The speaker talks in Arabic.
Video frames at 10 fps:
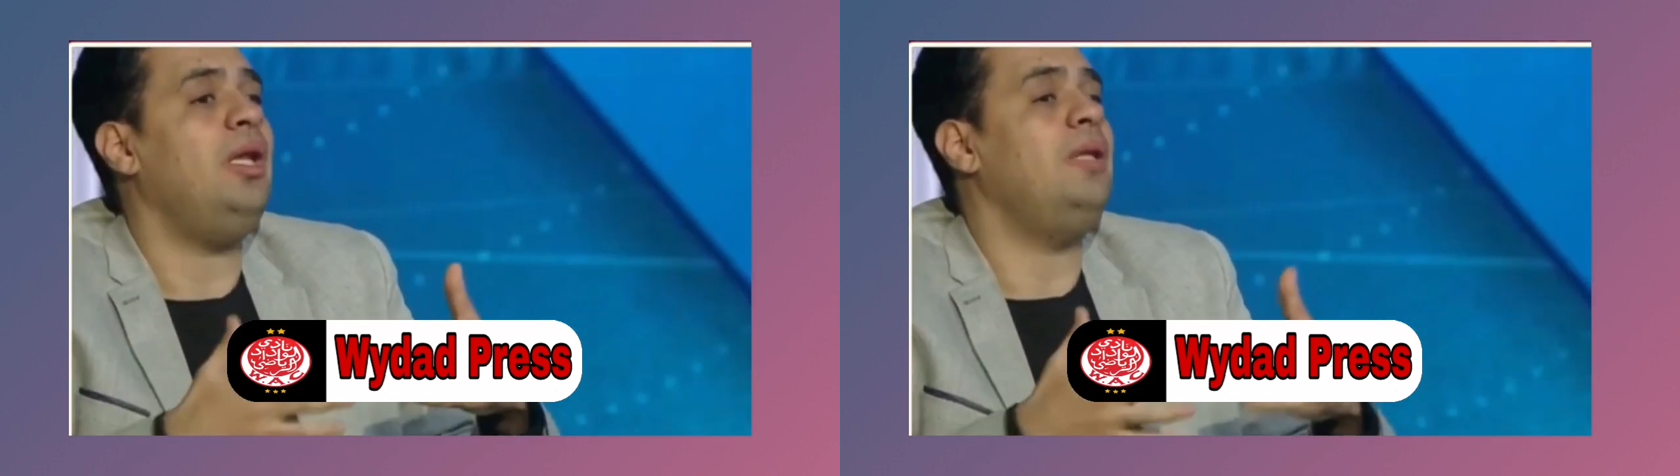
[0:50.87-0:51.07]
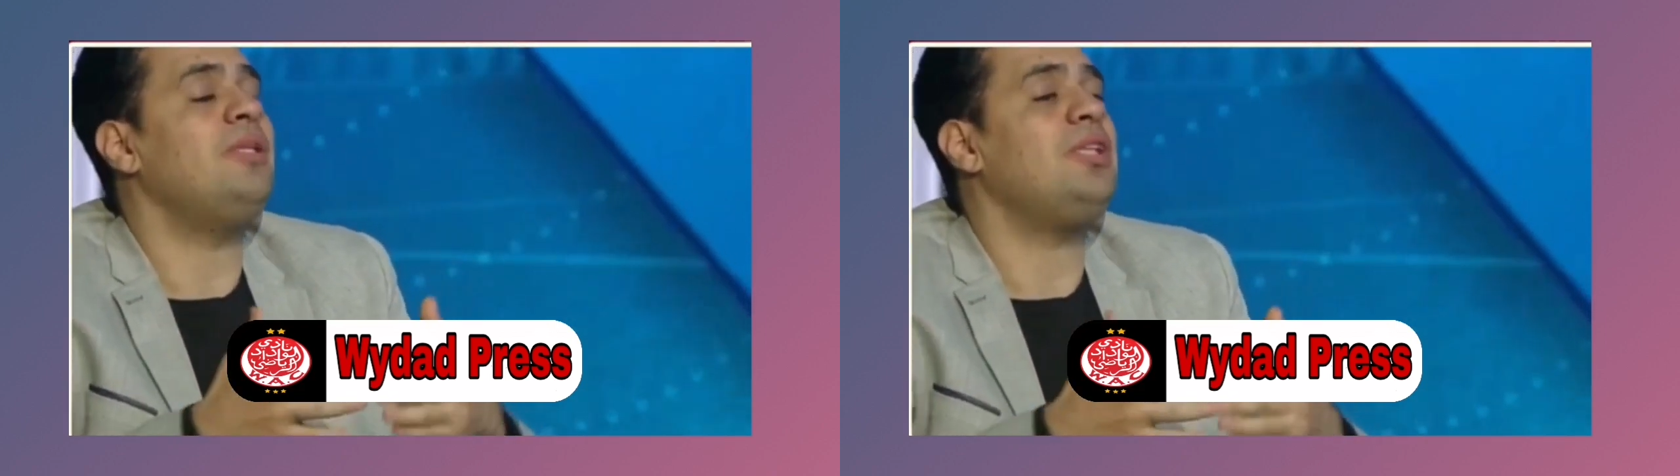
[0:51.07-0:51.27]

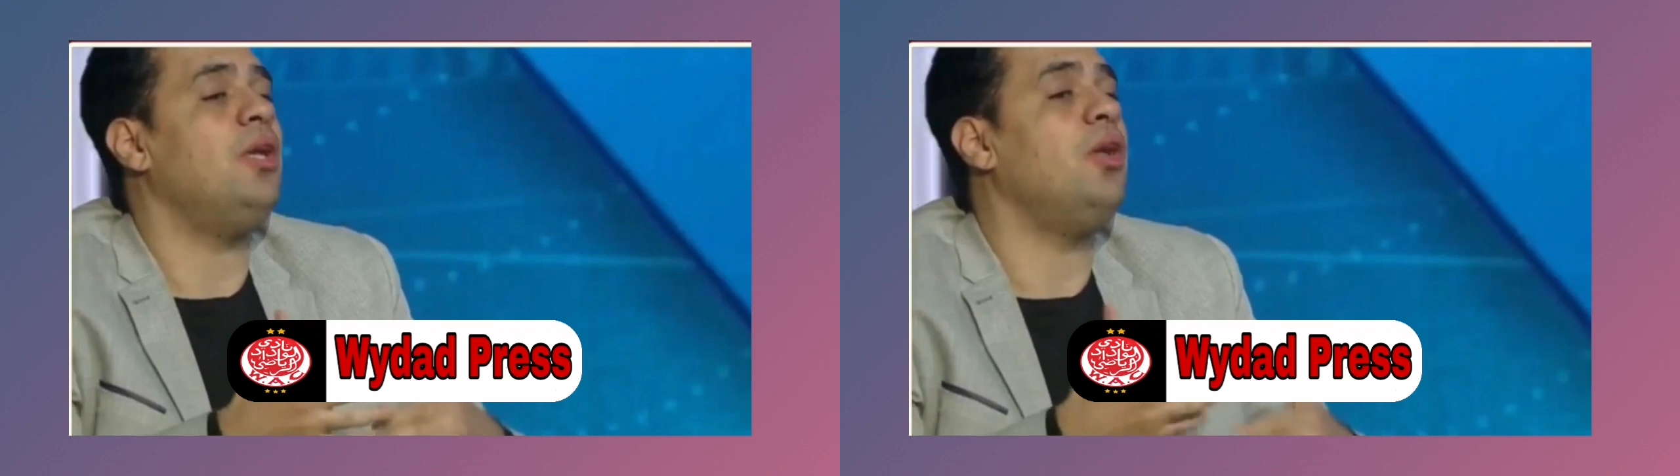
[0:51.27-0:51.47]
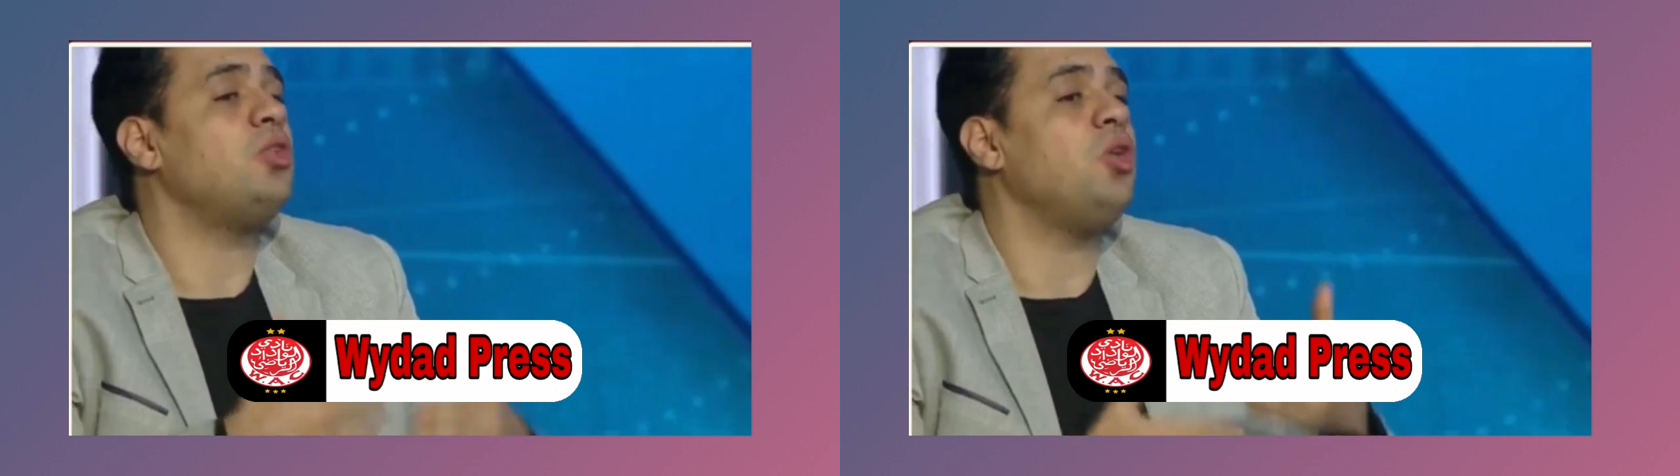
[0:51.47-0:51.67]
اللي
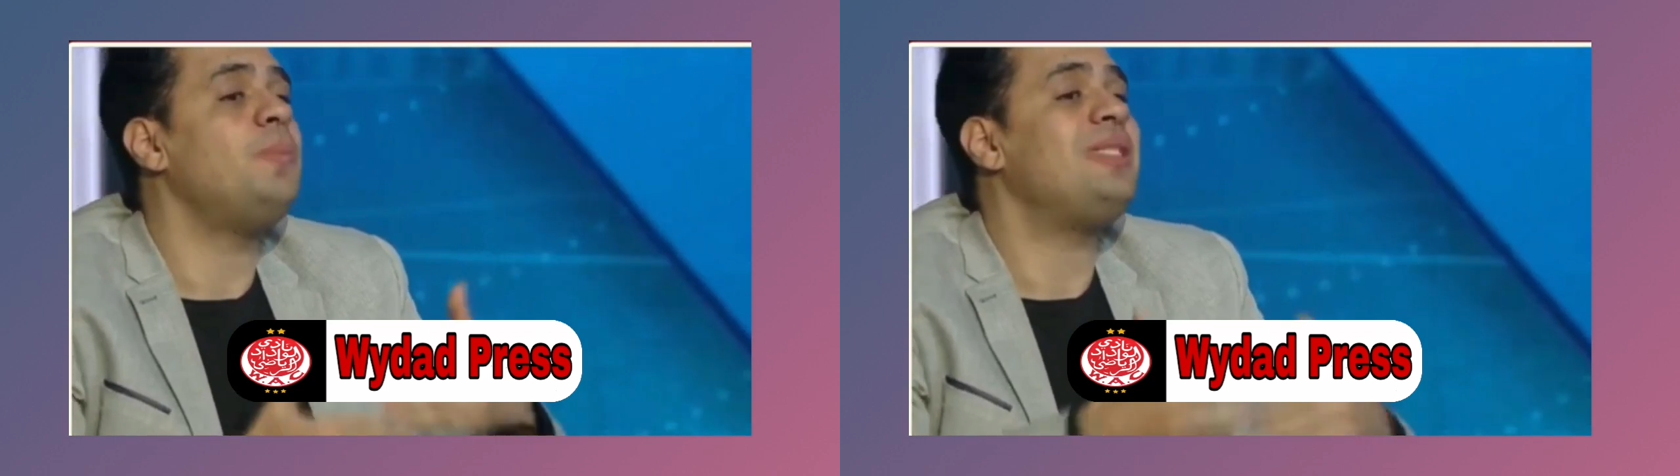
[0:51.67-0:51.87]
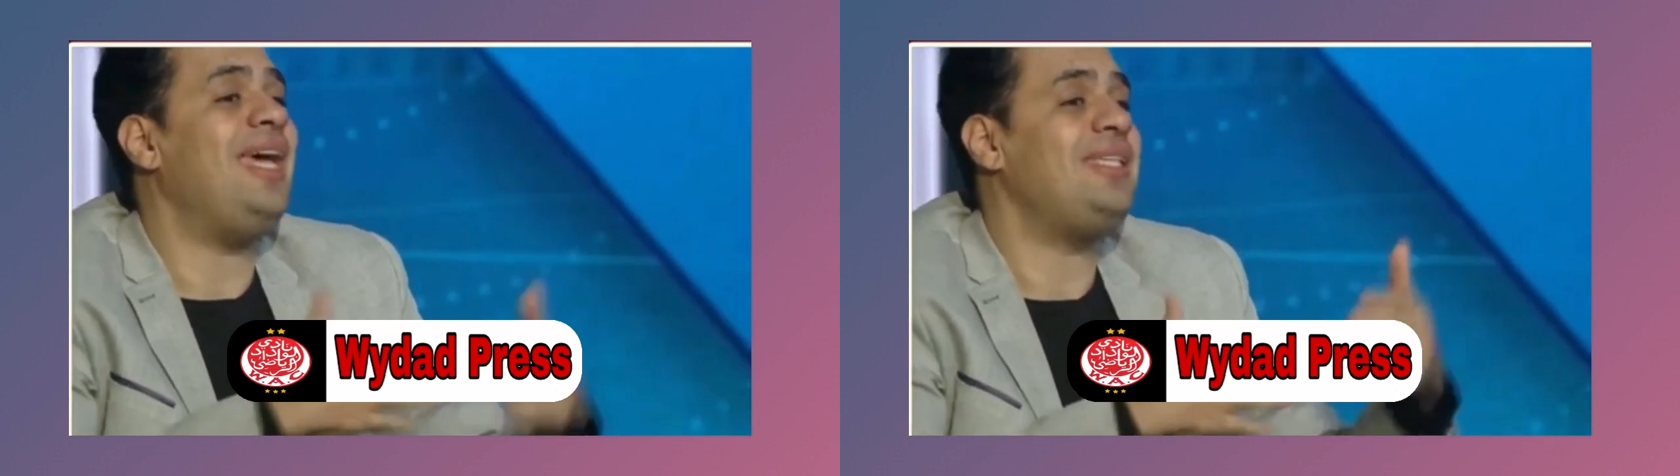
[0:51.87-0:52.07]
مثلا
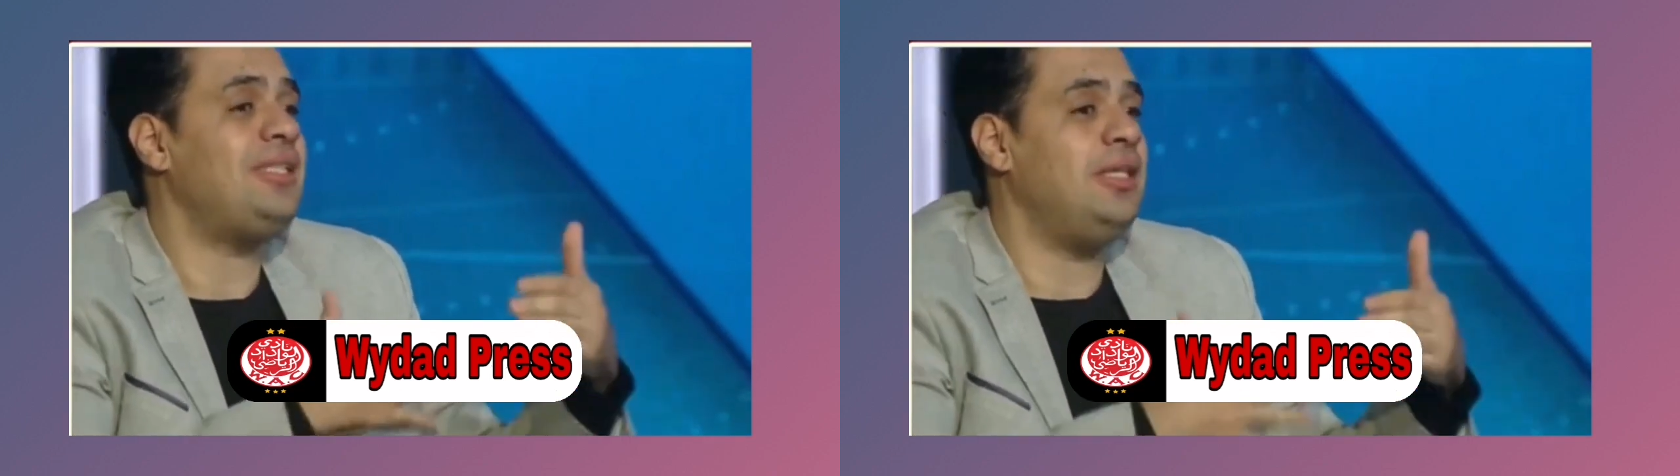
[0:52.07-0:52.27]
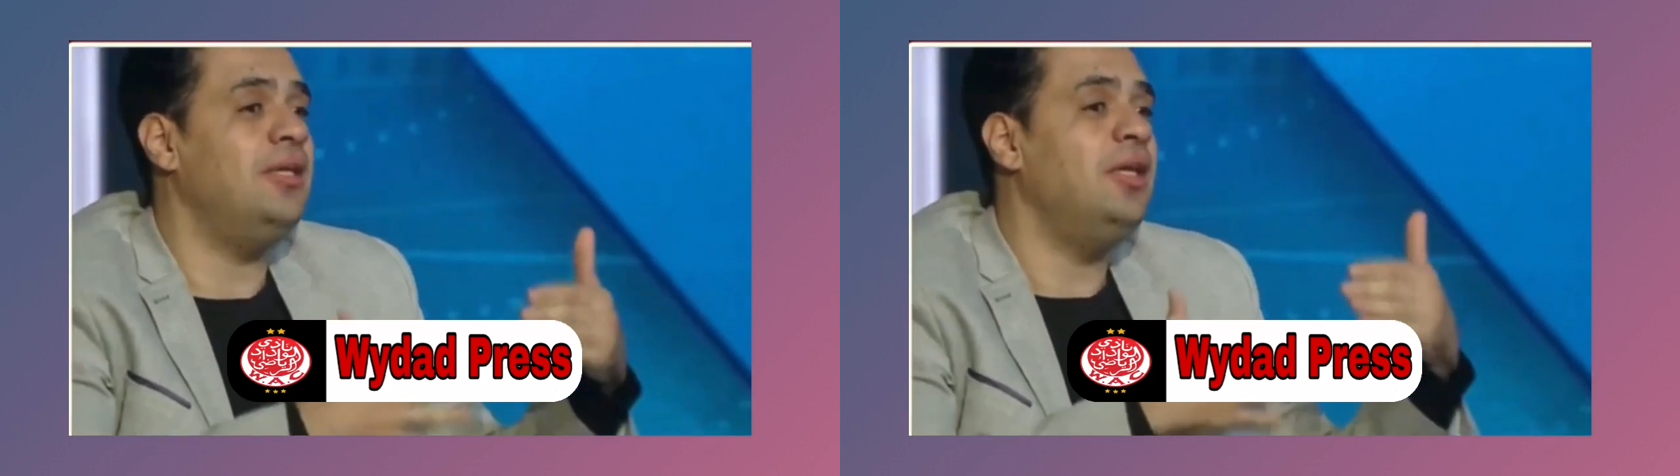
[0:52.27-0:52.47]
اصاب
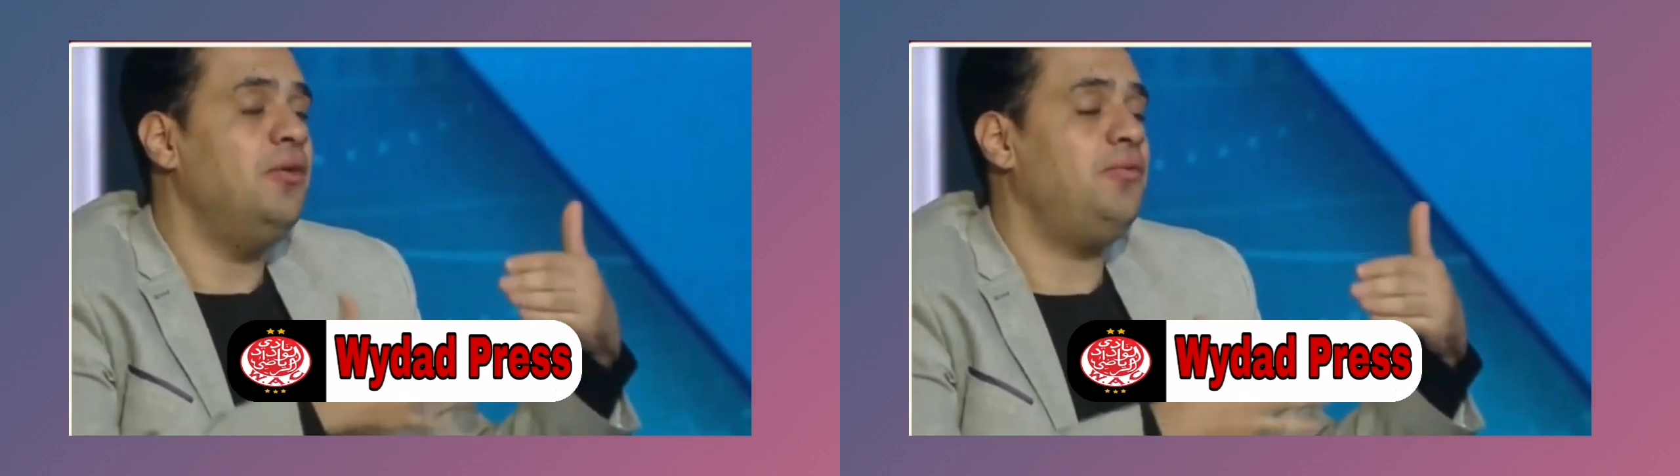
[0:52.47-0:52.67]
ساسي